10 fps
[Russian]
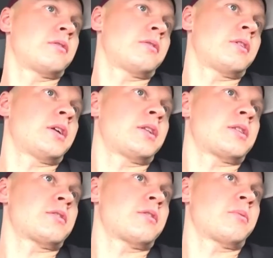Дата
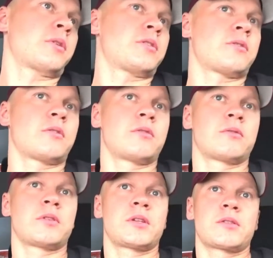съемки сегодня
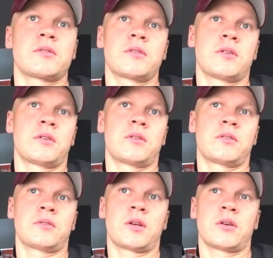у нас
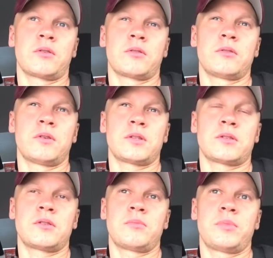какое
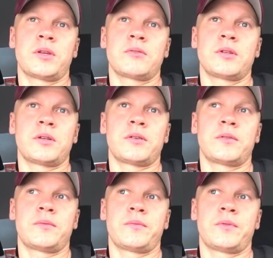21
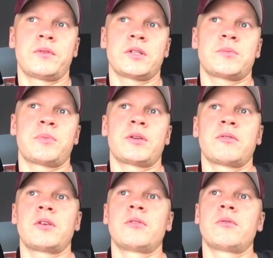21
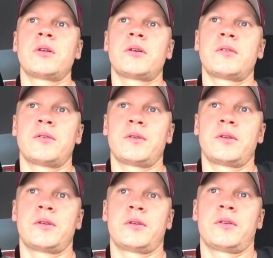июля
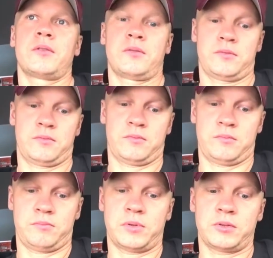
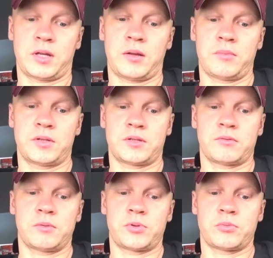полтора месяца,
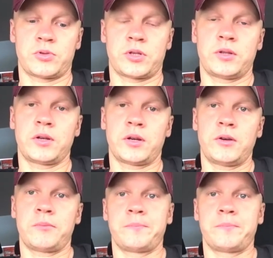в общем, уже отдыхаю.